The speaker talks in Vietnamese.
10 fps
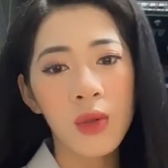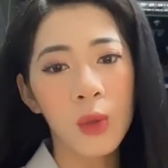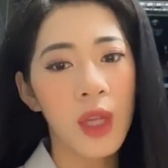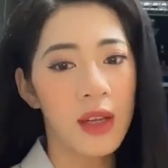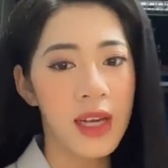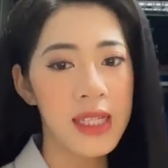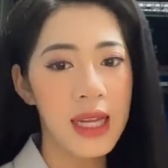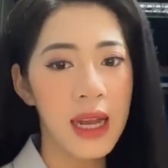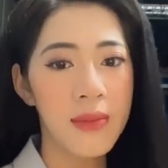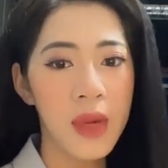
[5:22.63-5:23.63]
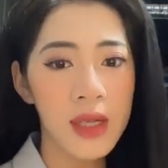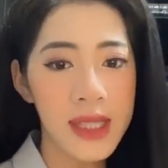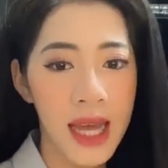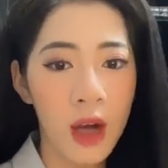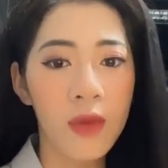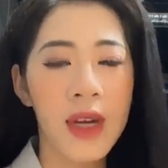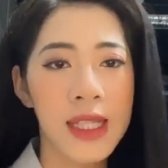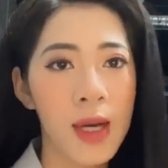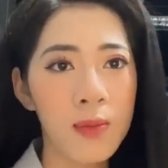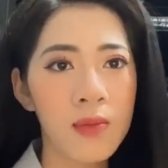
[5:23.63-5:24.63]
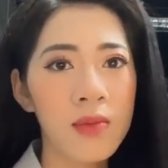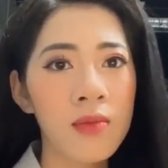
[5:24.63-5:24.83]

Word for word: cụ thể ở đây sẽ là mưa rào và rông.